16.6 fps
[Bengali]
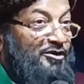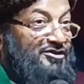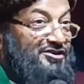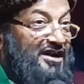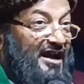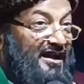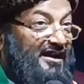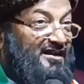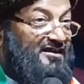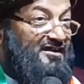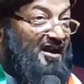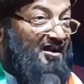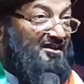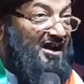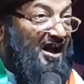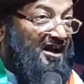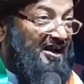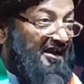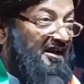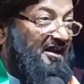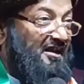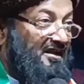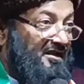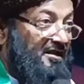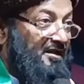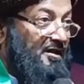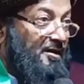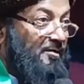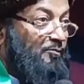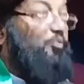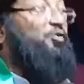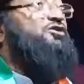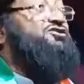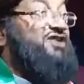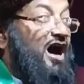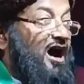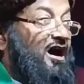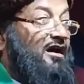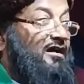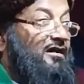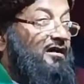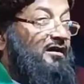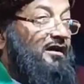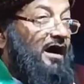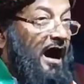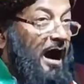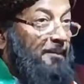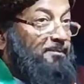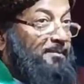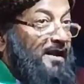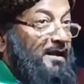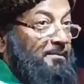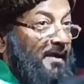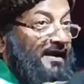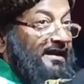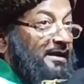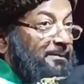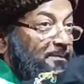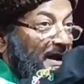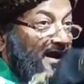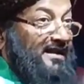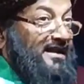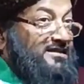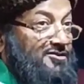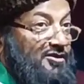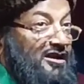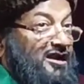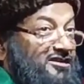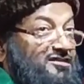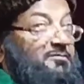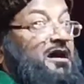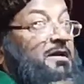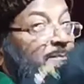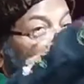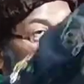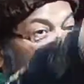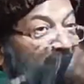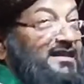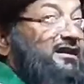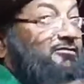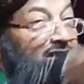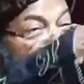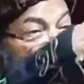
গিয়ে পুঁইশাকের ডাঁটাকে পুঁইশাক আপনার বাড়ির আনাজ করার সময় ফেলে